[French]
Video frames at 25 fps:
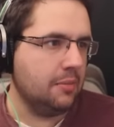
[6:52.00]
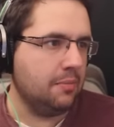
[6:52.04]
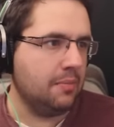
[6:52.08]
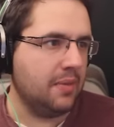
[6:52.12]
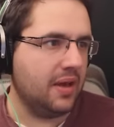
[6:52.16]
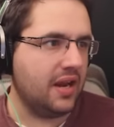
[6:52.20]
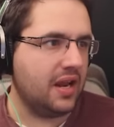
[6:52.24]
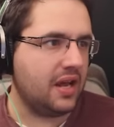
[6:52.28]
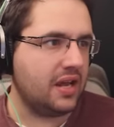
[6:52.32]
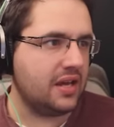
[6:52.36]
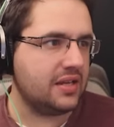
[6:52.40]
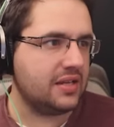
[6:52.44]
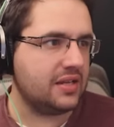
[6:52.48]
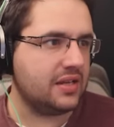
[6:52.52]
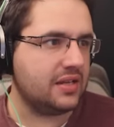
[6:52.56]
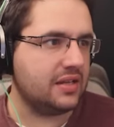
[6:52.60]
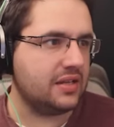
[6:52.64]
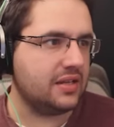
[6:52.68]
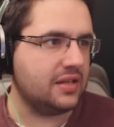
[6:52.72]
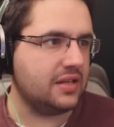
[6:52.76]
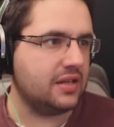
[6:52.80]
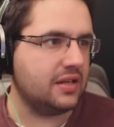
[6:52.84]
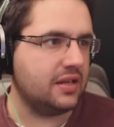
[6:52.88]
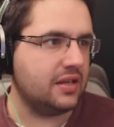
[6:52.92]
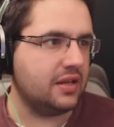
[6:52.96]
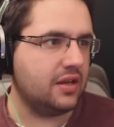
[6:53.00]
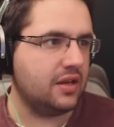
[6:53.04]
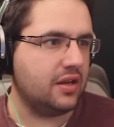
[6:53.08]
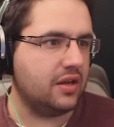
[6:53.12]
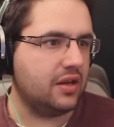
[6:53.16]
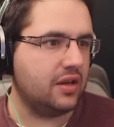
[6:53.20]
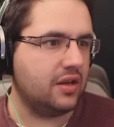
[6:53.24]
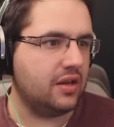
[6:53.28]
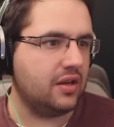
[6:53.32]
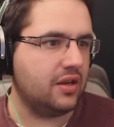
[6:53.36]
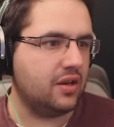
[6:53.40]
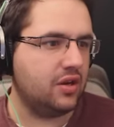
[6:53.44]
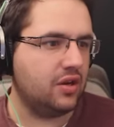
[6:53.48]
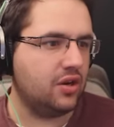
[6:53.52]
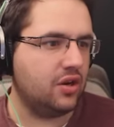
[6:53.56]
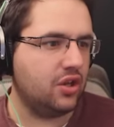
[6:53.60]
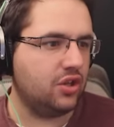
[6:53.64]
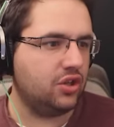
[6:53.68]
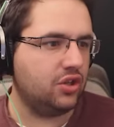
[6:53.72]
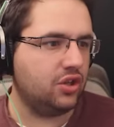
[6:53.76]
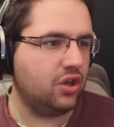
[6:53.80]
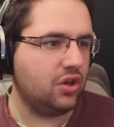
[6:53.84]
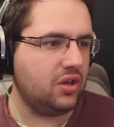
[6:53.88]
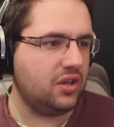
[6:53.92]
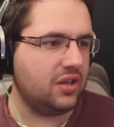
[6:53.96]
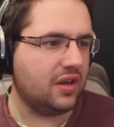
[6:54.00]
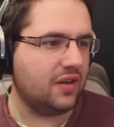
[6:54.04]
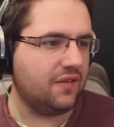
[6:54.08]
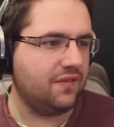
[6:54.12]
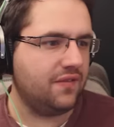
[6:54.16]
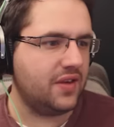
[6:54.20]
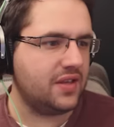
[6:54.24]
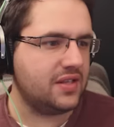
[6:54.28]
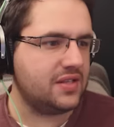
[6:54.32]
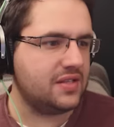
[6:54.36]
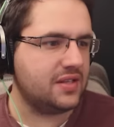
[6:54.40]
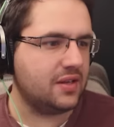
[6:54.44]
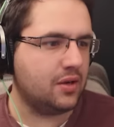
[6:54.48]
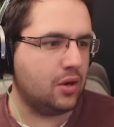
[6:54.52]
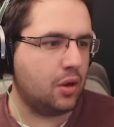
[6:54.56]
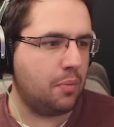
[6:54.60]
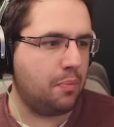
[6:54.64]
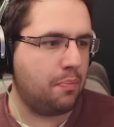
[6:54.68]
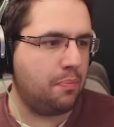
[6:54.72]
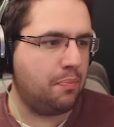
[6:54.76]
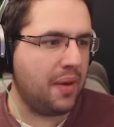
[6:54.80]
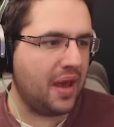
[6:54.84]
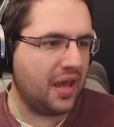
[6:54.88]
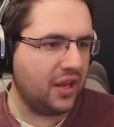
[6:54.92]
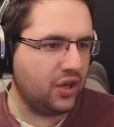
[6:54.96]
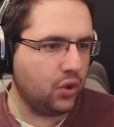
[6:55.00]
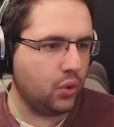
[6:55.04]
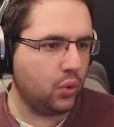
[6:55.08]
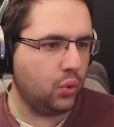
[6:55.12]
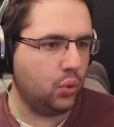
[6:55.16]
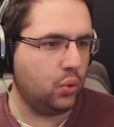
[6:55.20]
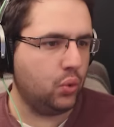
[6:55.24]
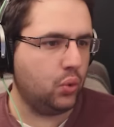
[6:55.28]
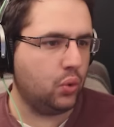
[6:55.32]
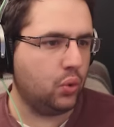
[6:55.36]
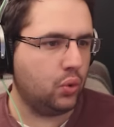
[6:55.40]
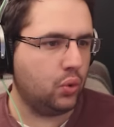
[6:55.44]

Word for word: Mais là, euh, le truc en fait, c'est le panneau.